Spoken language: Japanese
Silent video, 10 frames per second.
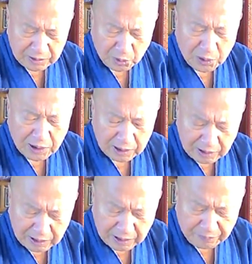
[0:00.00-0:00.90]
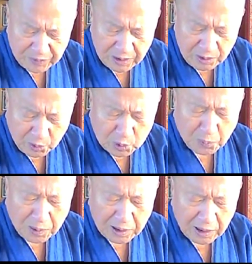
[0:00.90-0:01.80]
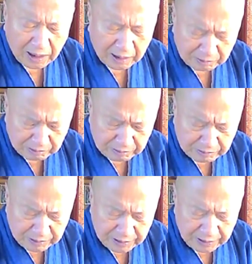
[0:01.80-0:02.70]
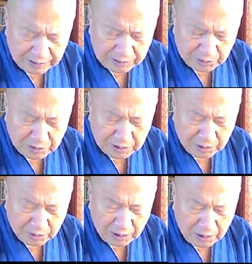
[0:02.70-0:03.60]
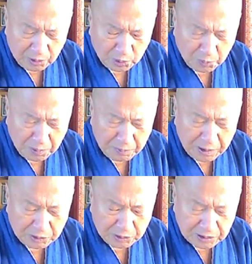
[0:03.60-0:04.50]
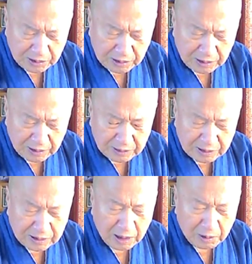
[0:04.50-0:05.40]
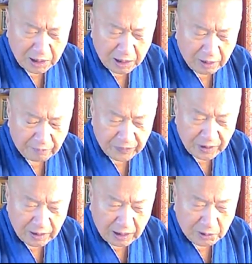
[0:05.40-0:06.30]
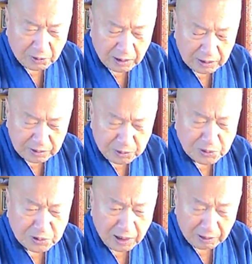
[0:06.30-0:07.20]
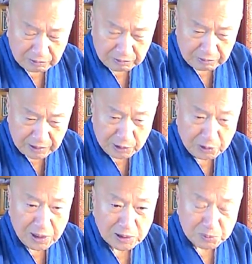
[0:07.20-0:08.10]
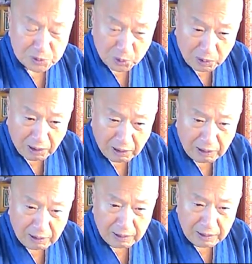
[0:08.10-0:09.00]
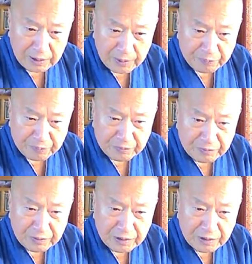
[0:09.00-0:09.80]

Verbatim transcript: の中で言葉がある。そして言葉もあるし、時間が、あるいは理屈がある。昼休みとか、う